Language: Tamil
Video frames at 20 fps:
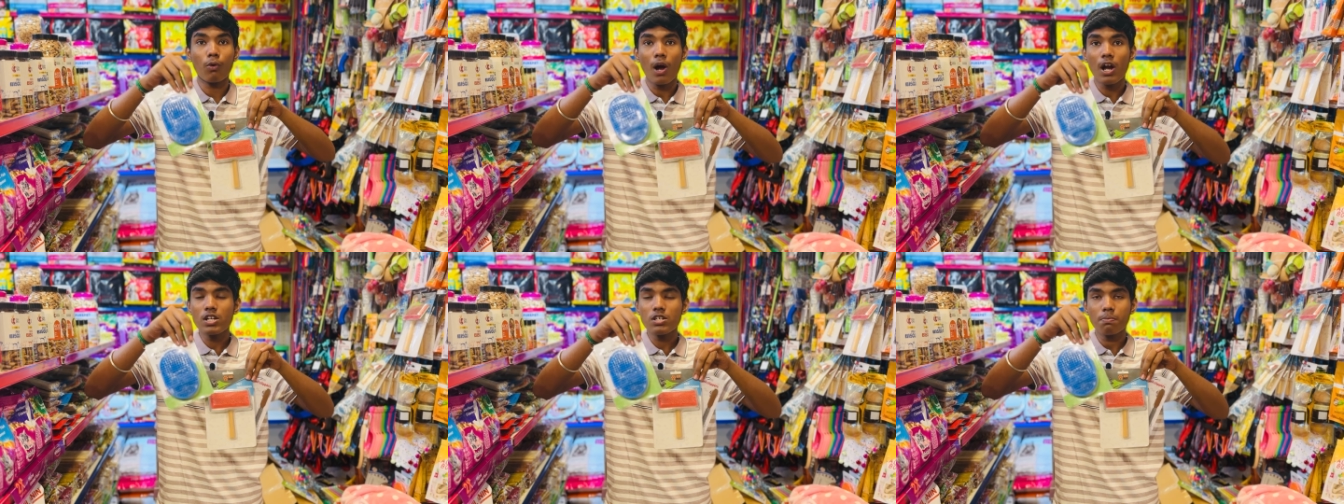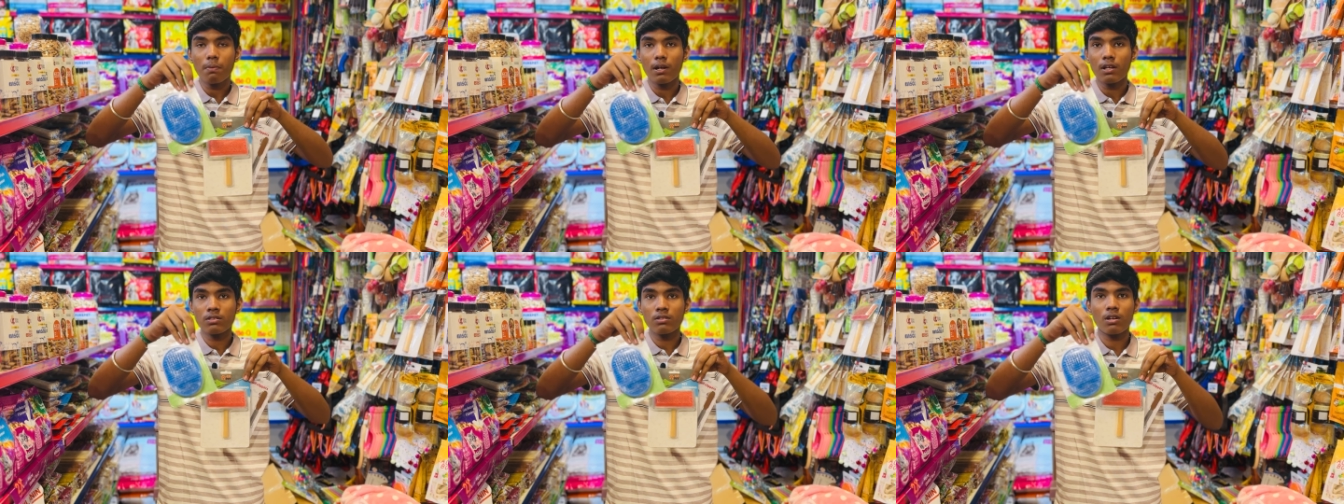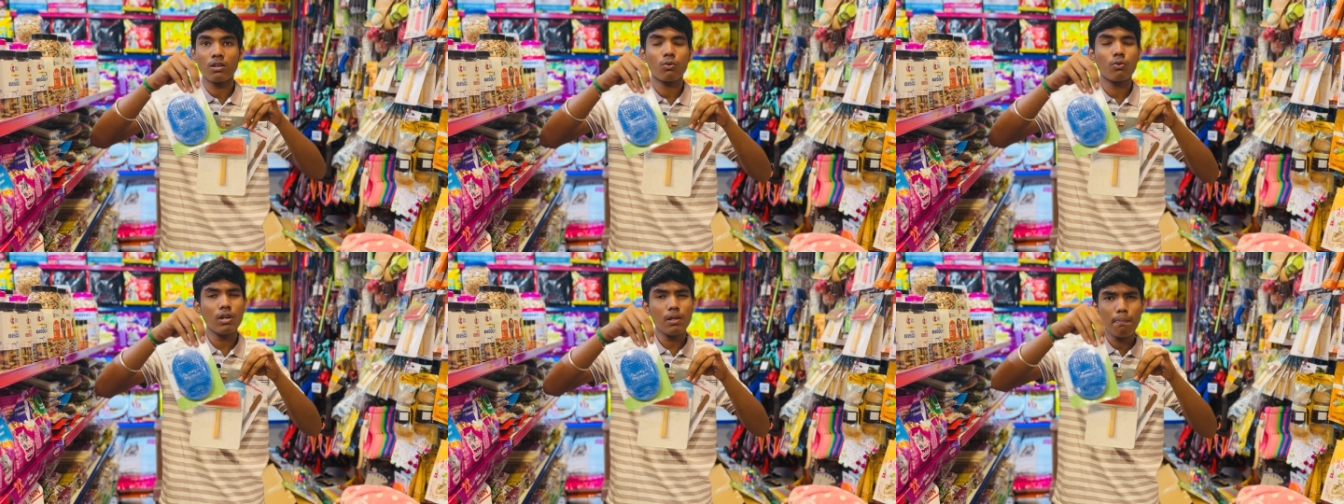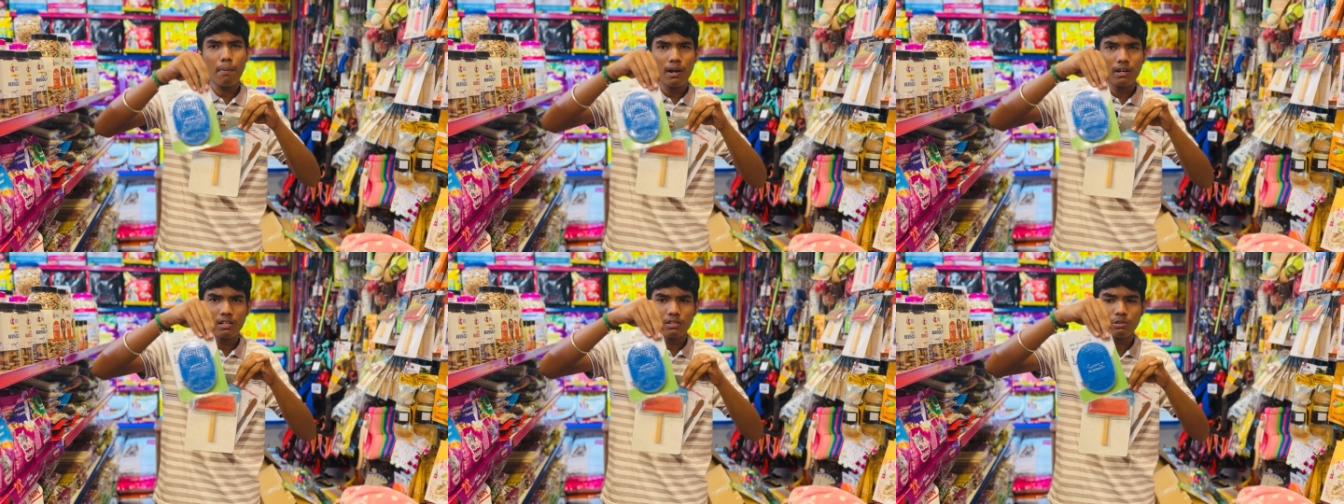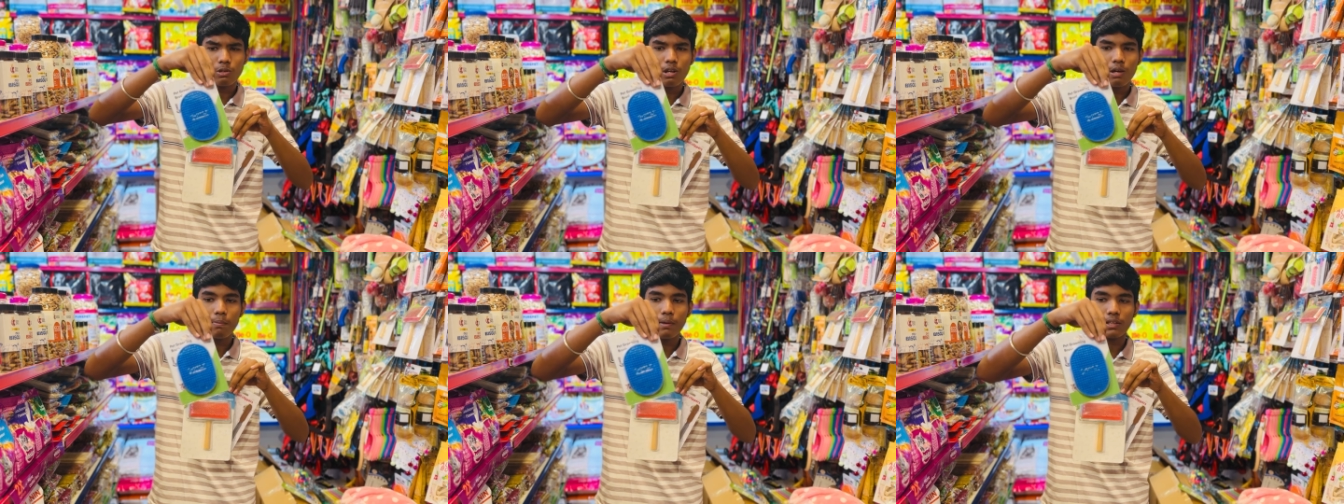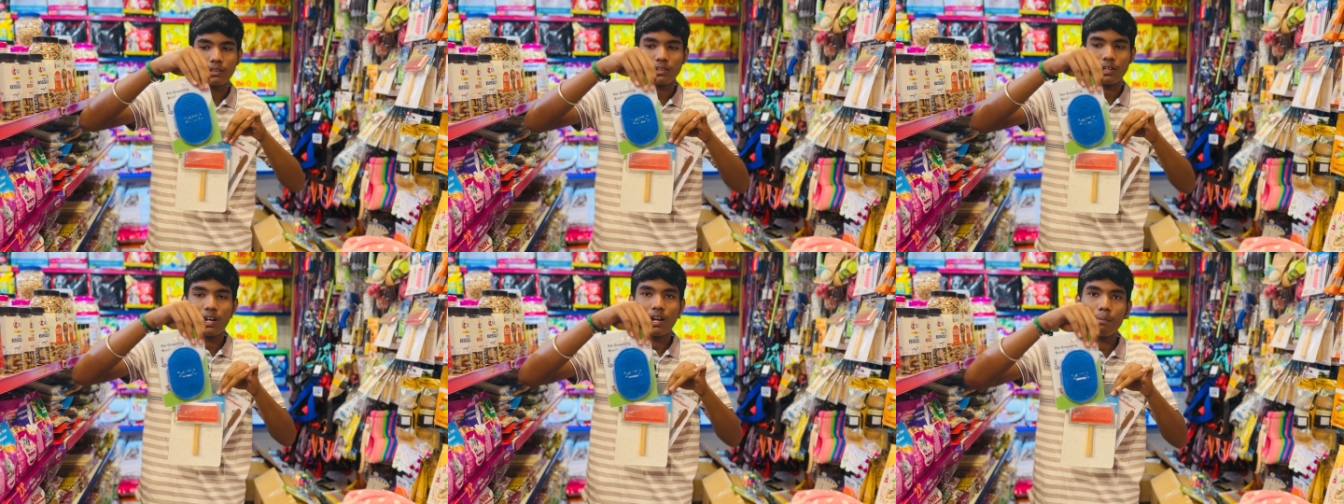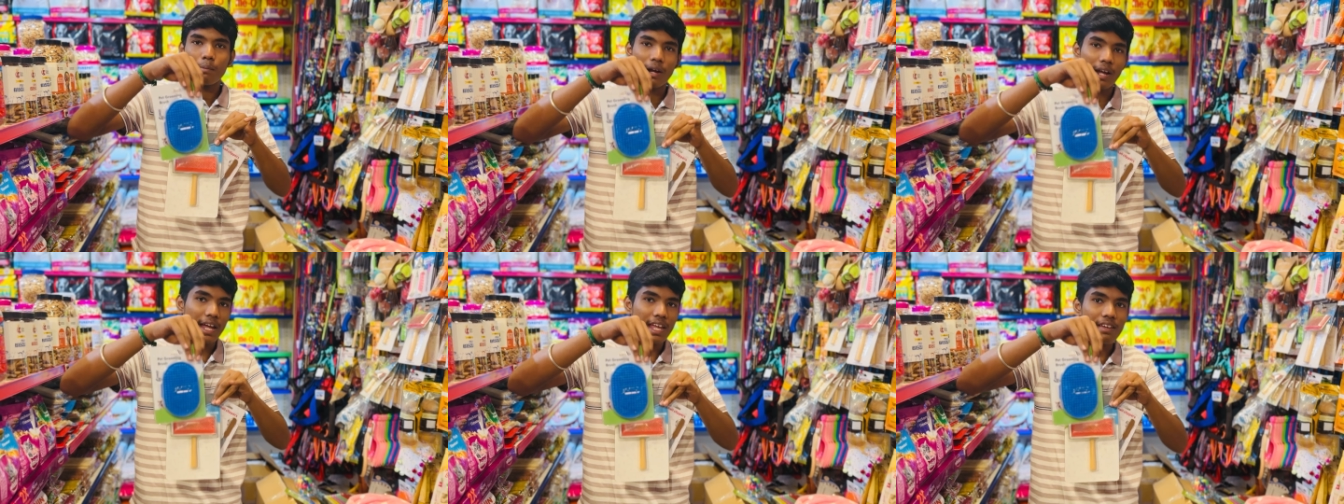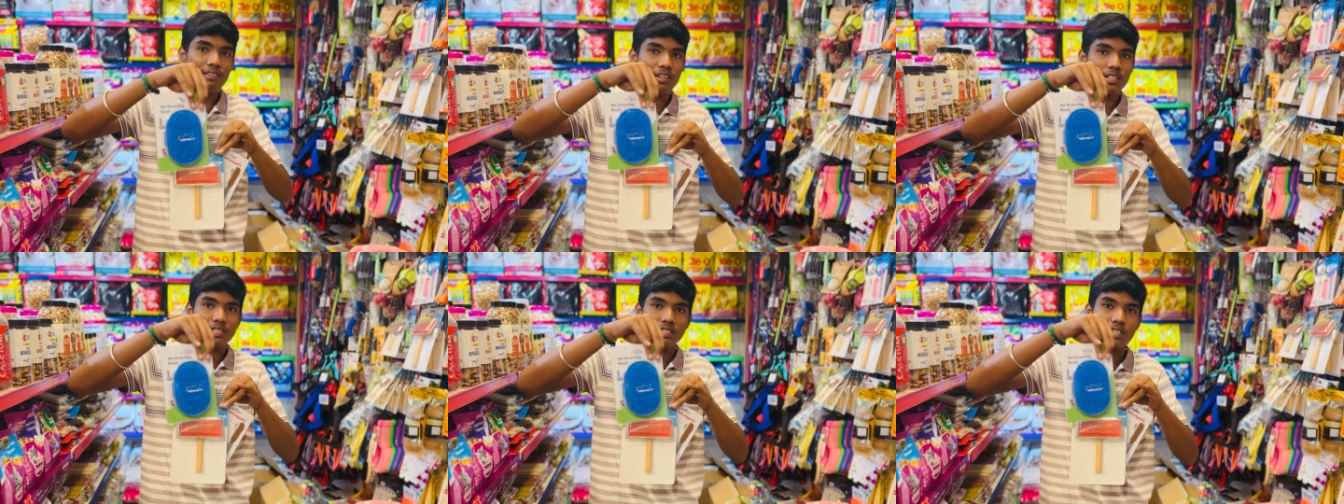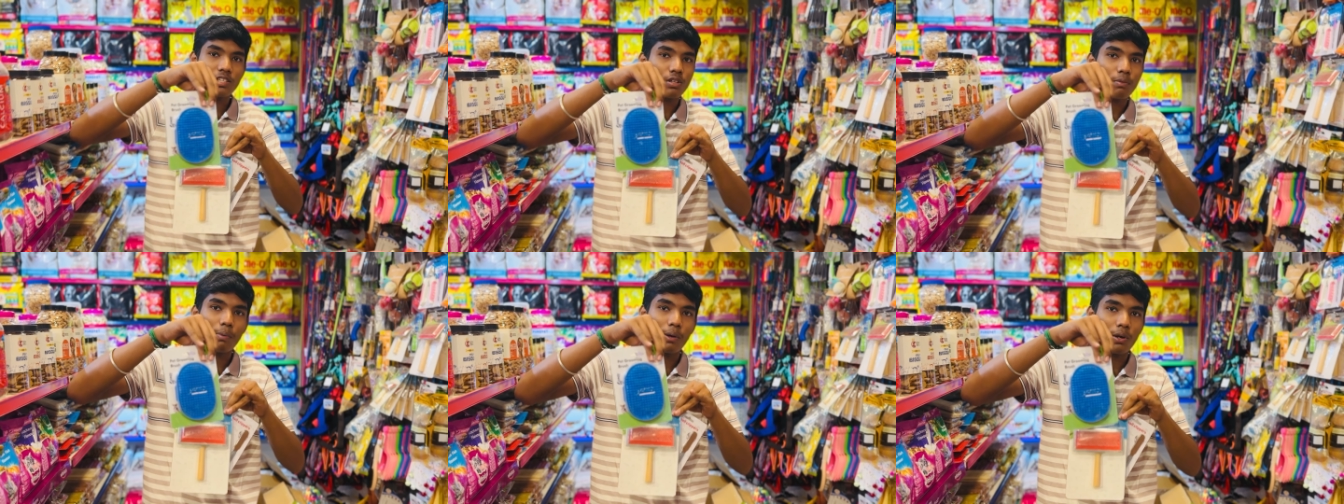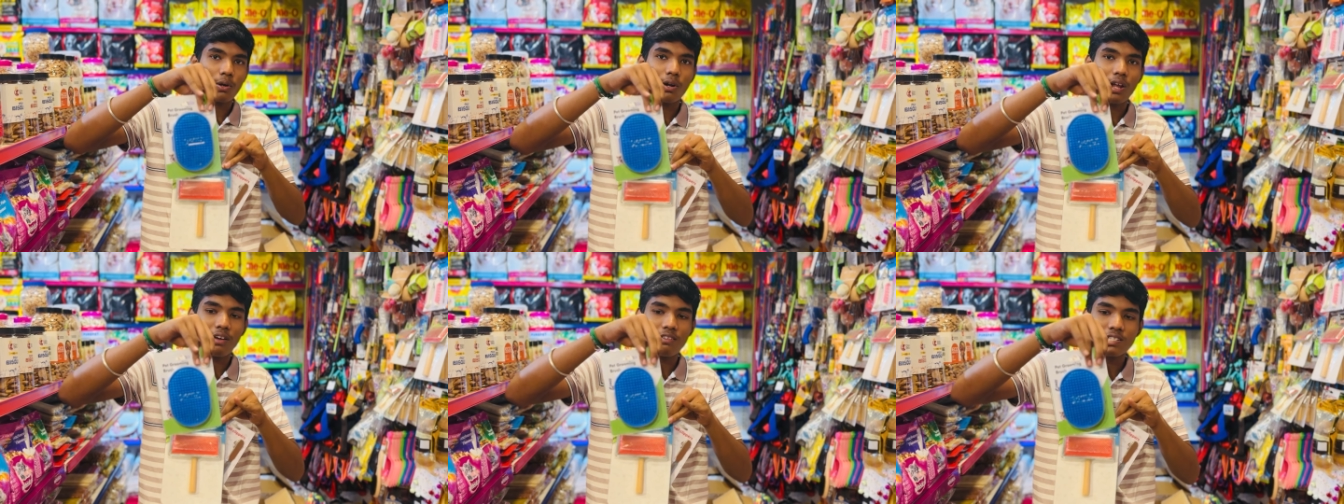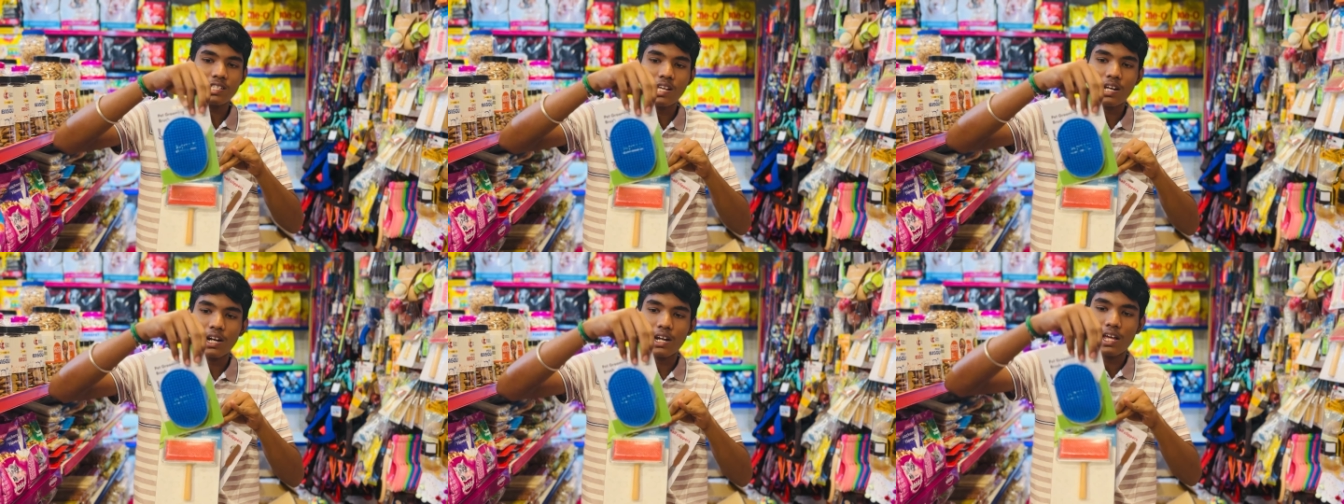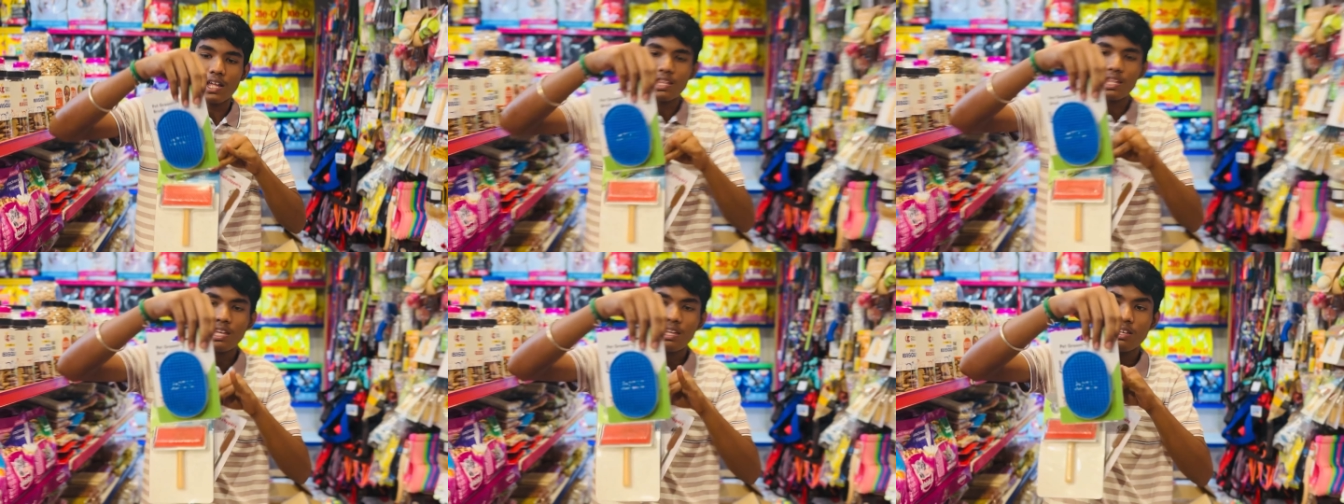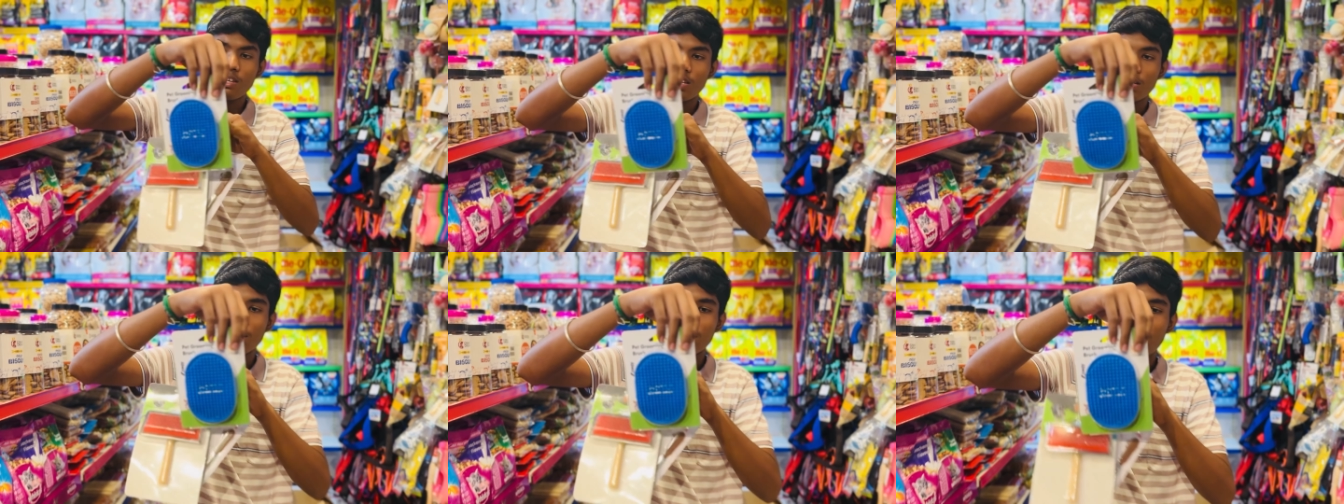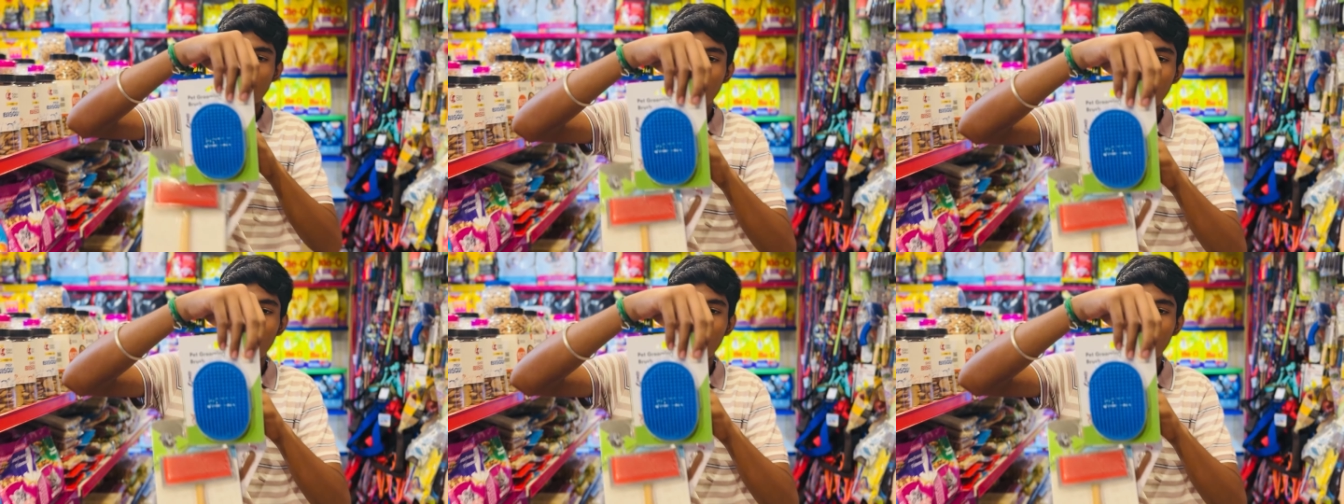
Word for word: வாஷ் பண்ண சொல்ல குளிப்பாட்ட சொல்ல பார்த்தோன்னா நம்ம கை வச்சு இது பண்ணணும்னு அவசியம் கிடையாது இது